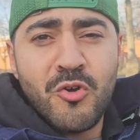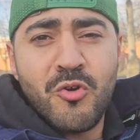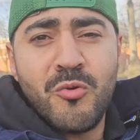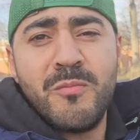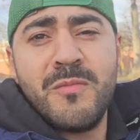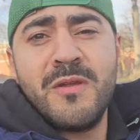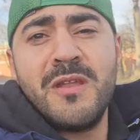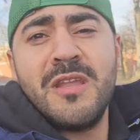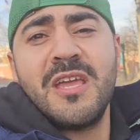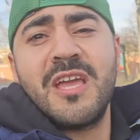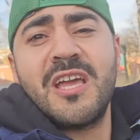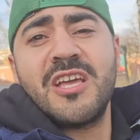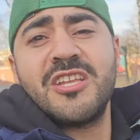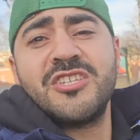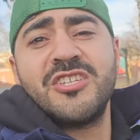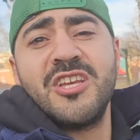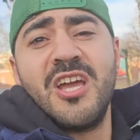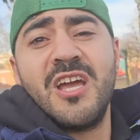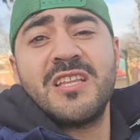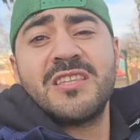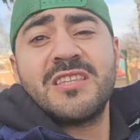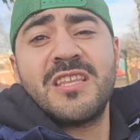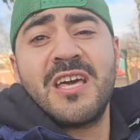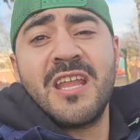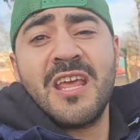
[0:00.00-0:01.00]
ومني كتجي
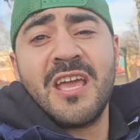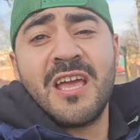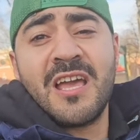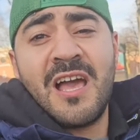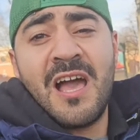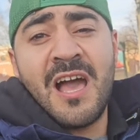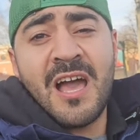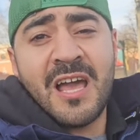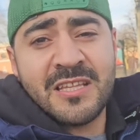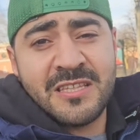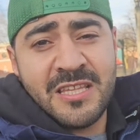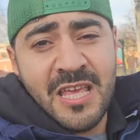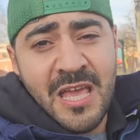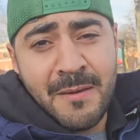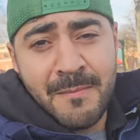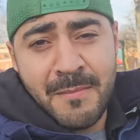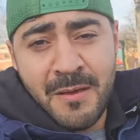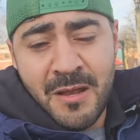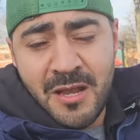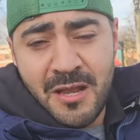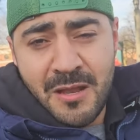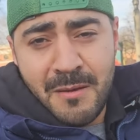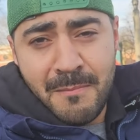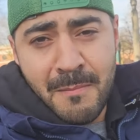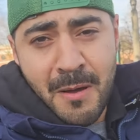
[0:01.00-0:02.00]
عن طريق عقد
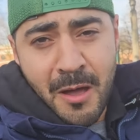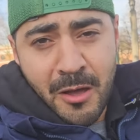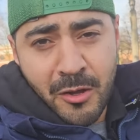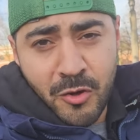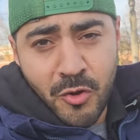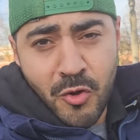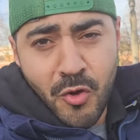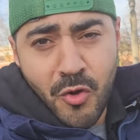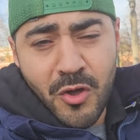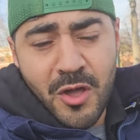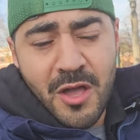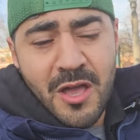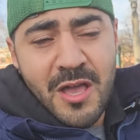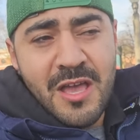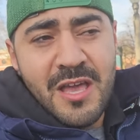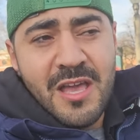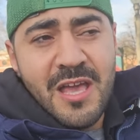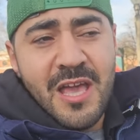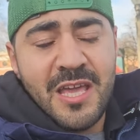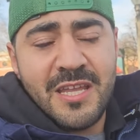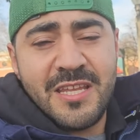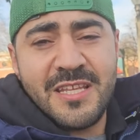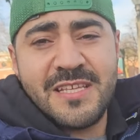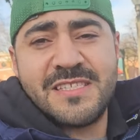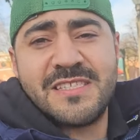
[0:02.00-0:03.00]
عمل مغلوق
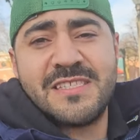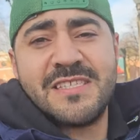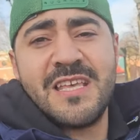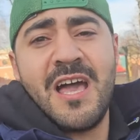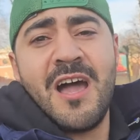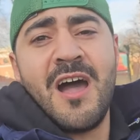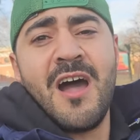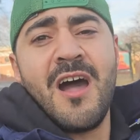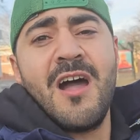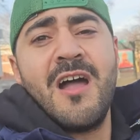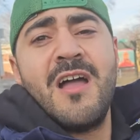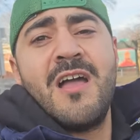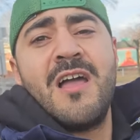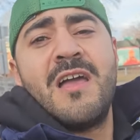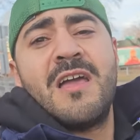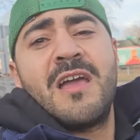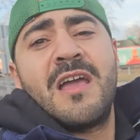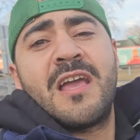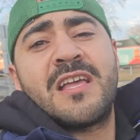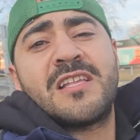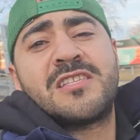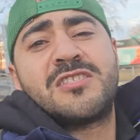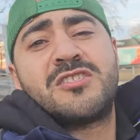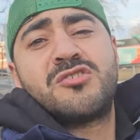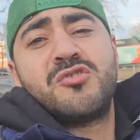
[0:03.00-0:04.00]
هذيك الساعه
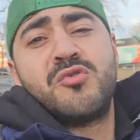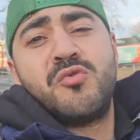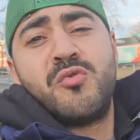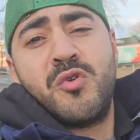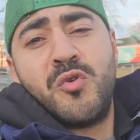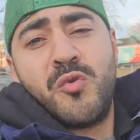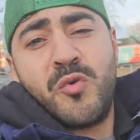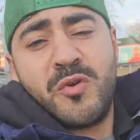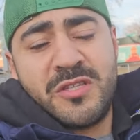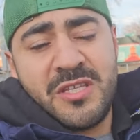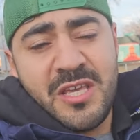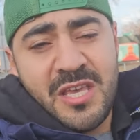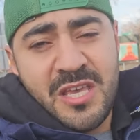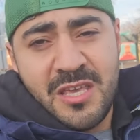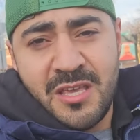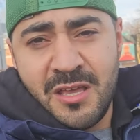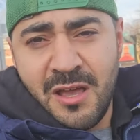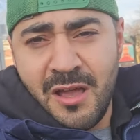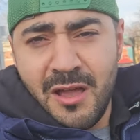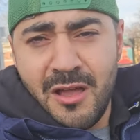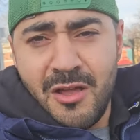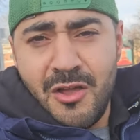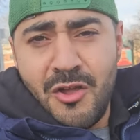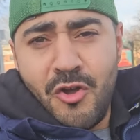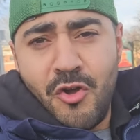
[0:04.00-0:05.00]
كتسوي
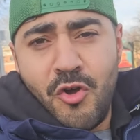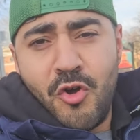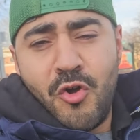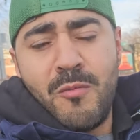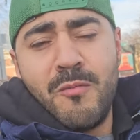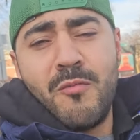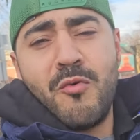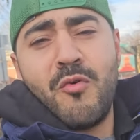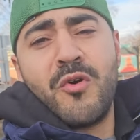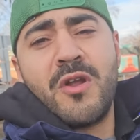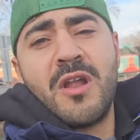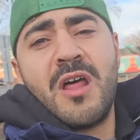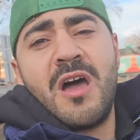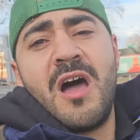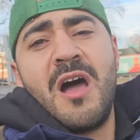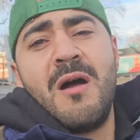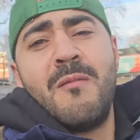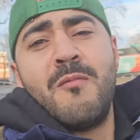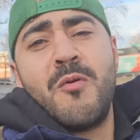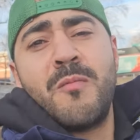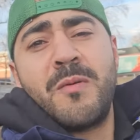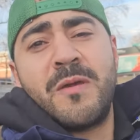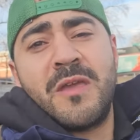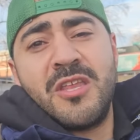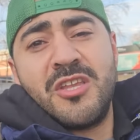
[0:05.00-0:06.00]
الوضعيه وموراها
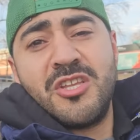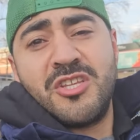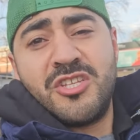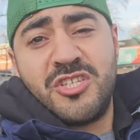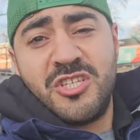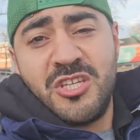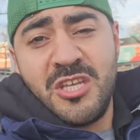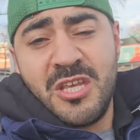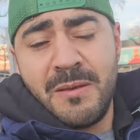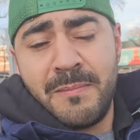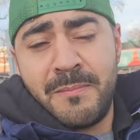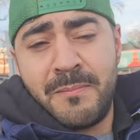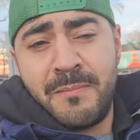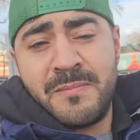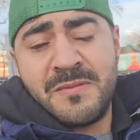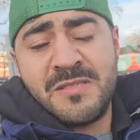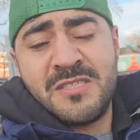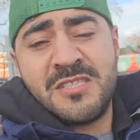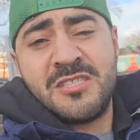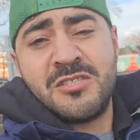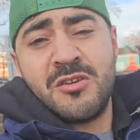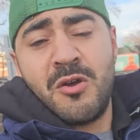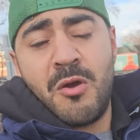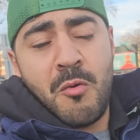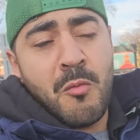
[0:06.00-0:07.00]
ممكن تجيب
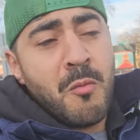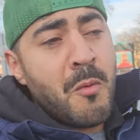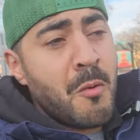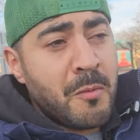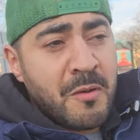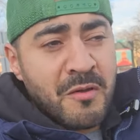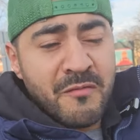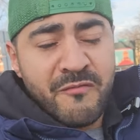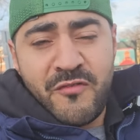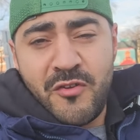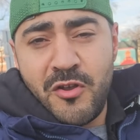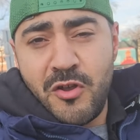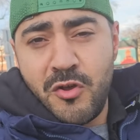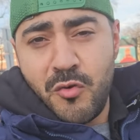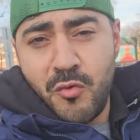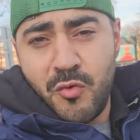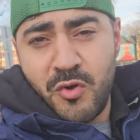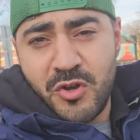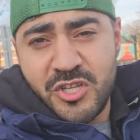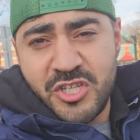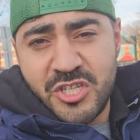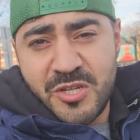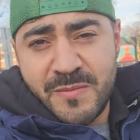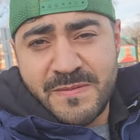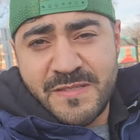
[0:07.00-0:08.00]
وممكن في
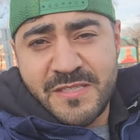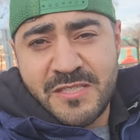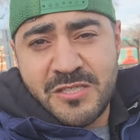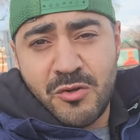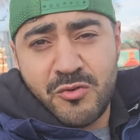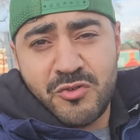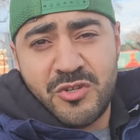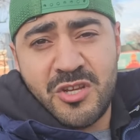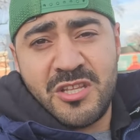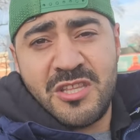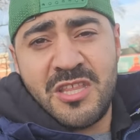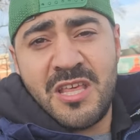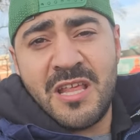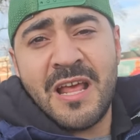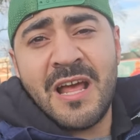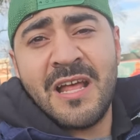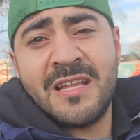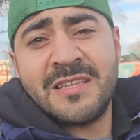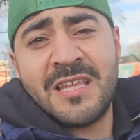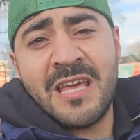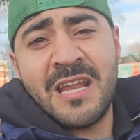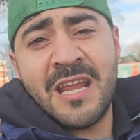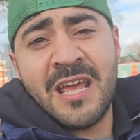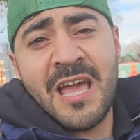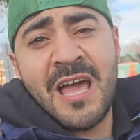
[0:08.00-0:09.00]
الاول تجيب الزوجه ديالك
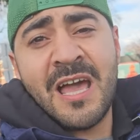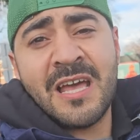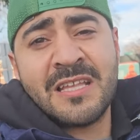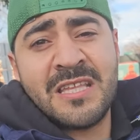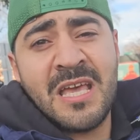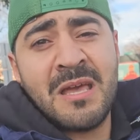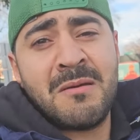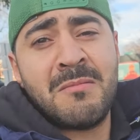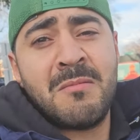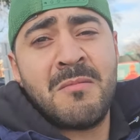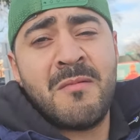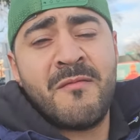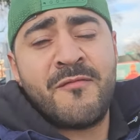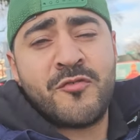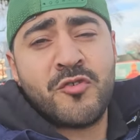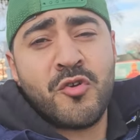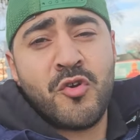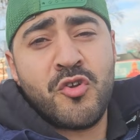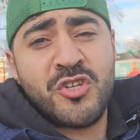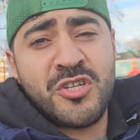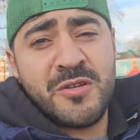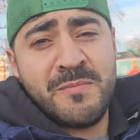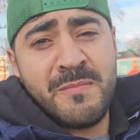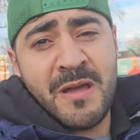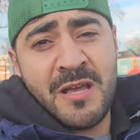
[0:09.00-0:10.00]
عن طريق عقد عمل
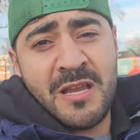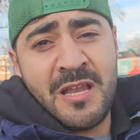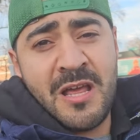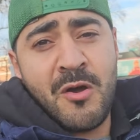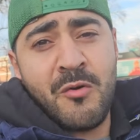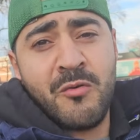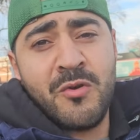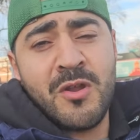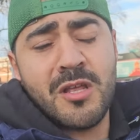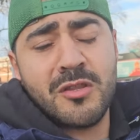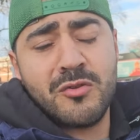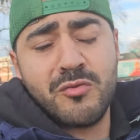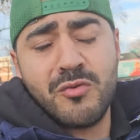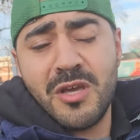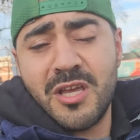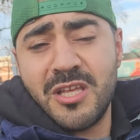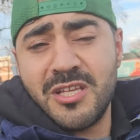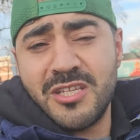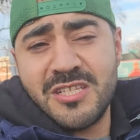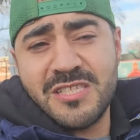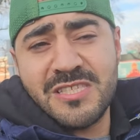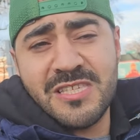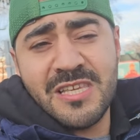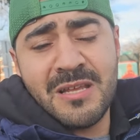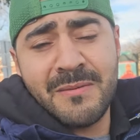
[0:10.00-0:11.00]
مفتوح تجيب معك الاولاد ولا
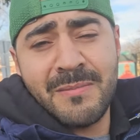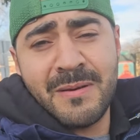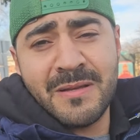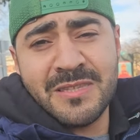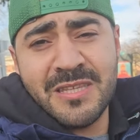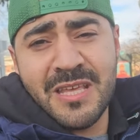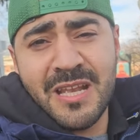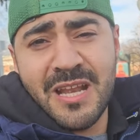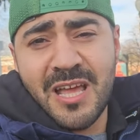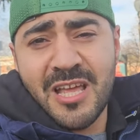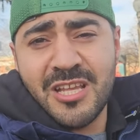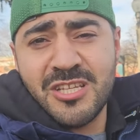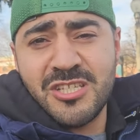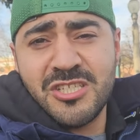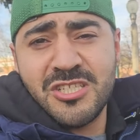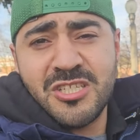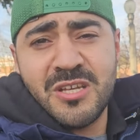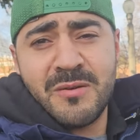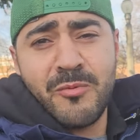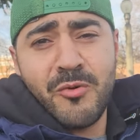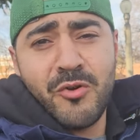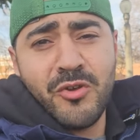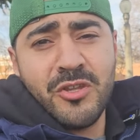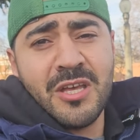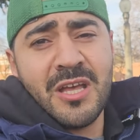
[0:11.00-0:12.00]
كنتي سيدي باطيري غادي
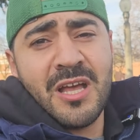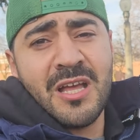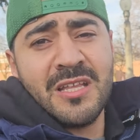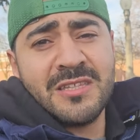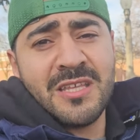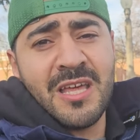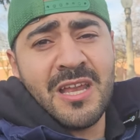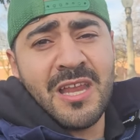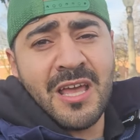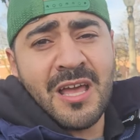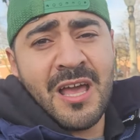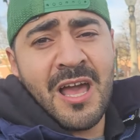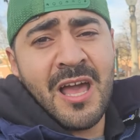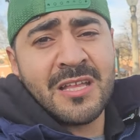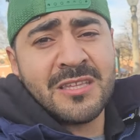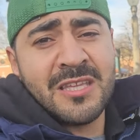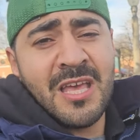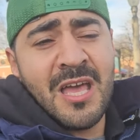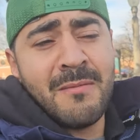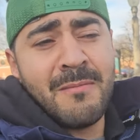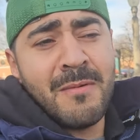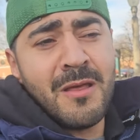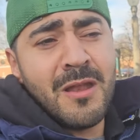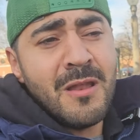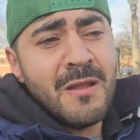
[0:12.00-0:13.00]
ينتبهوا هذاك عن طريق عقد
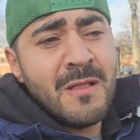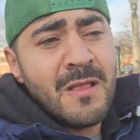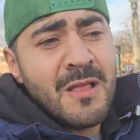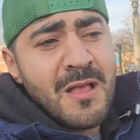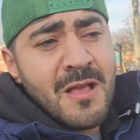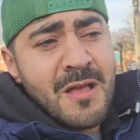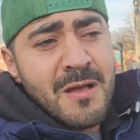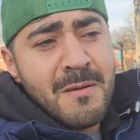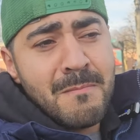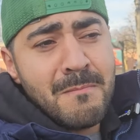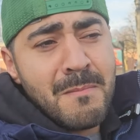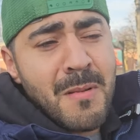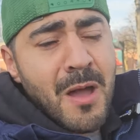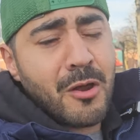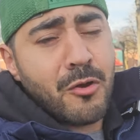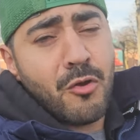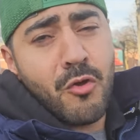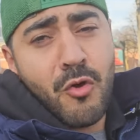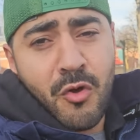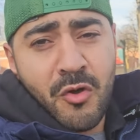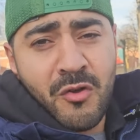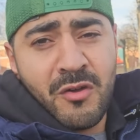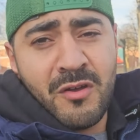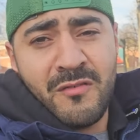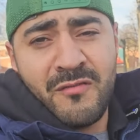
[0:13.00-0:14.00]
عمل
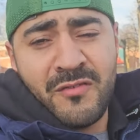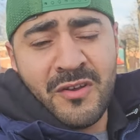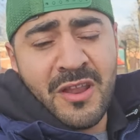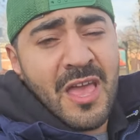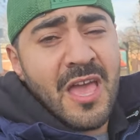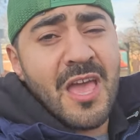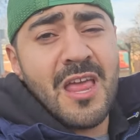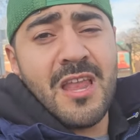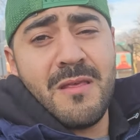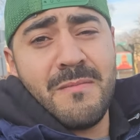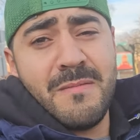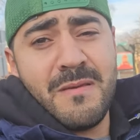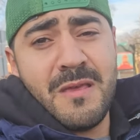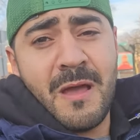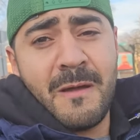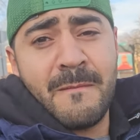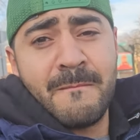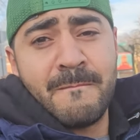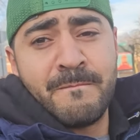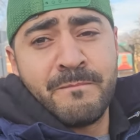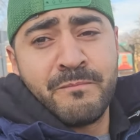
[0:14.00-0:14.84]
مغلوق في الغالبيه